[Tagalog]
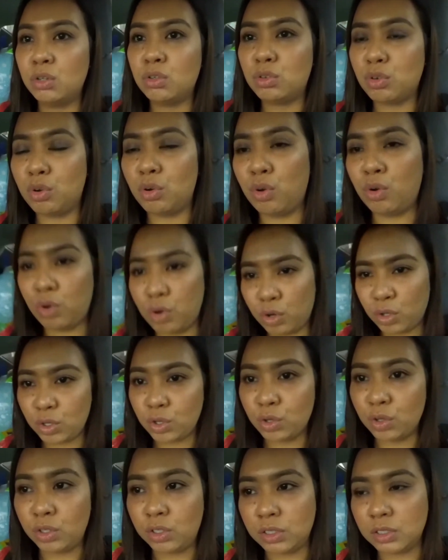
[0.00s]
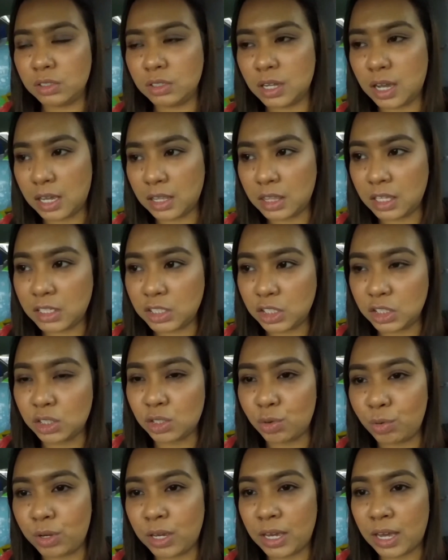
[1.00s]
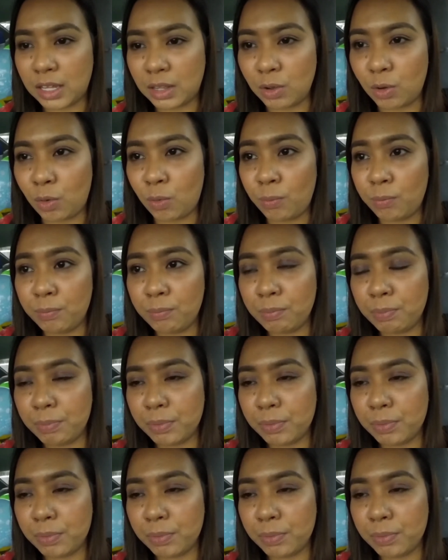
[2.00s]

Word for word: So, yun. I think she's cooking at home.